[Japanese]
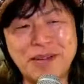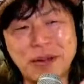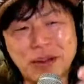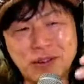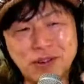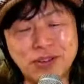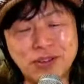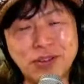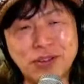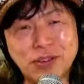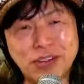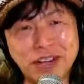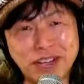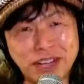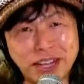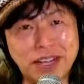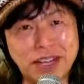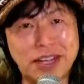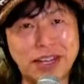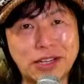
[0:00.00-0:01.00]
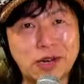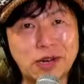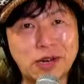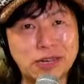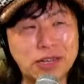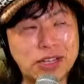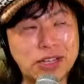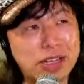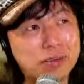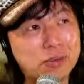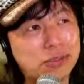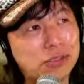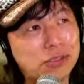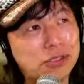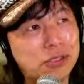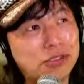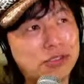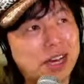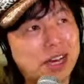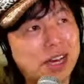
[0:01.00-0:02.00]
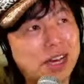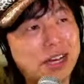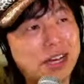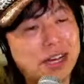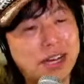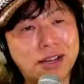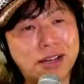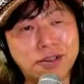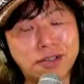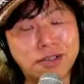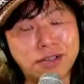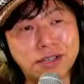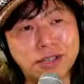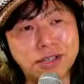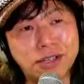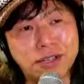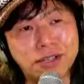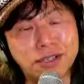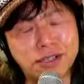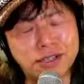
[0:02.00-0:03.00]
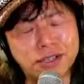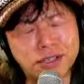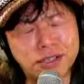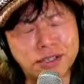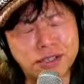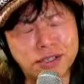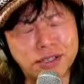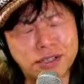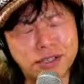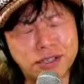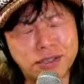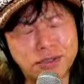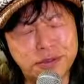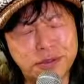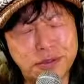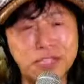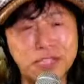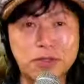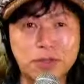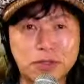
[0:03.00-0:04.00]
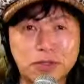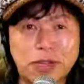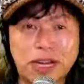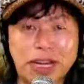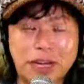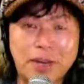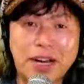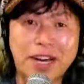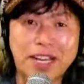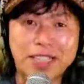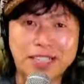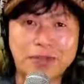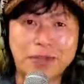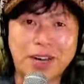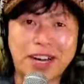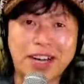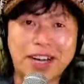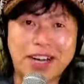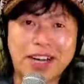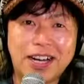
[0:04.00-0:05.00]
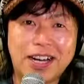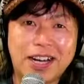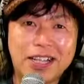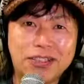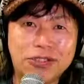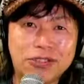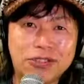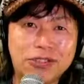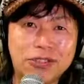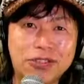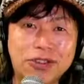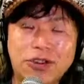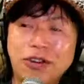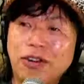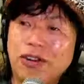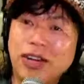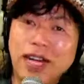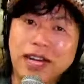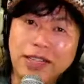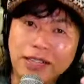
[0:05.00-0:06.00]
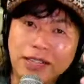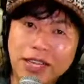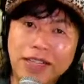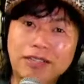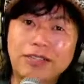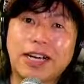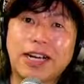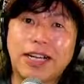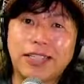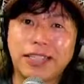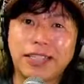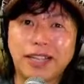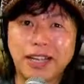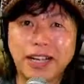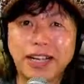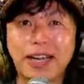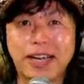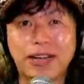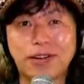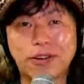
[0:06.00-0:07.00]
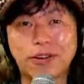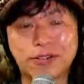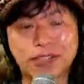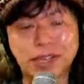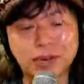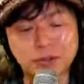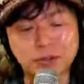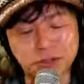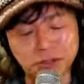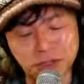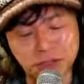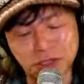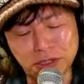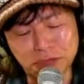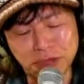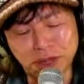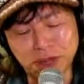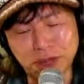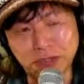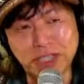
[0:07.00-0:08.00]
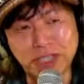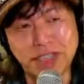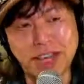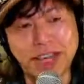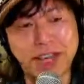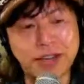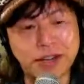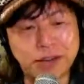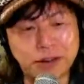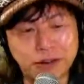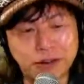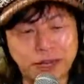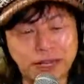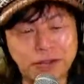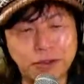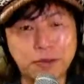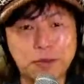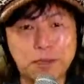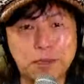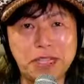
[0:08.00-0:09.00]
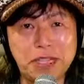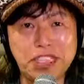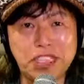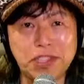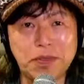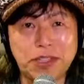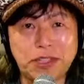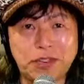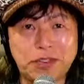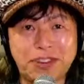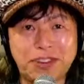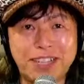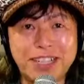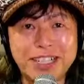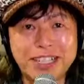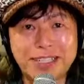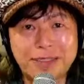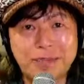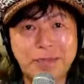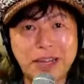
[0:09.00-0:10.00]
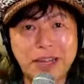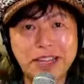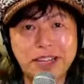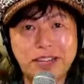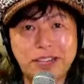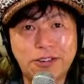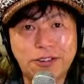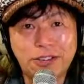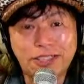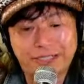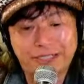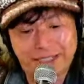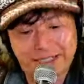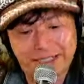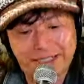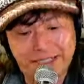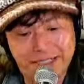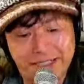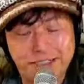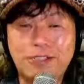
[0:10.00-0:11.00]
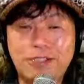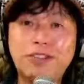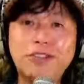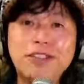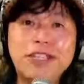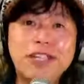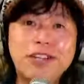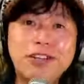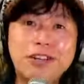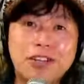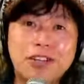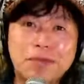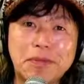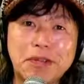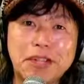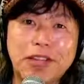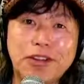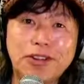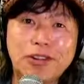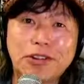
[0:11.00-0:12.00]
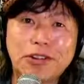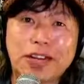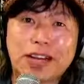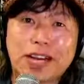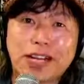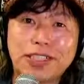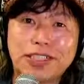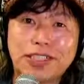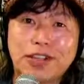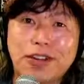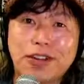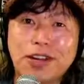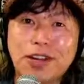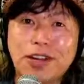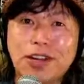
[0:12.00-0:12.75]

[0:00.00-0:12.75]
まあ、このね、トークライブっていうか、こういうう Facebook のライブ配信は、そういうちょっと楽楽な感じでね、あの多分そのスマホとかで、あの PC の前でこう、勉強やって、くーっと食い入るように見てるような感じの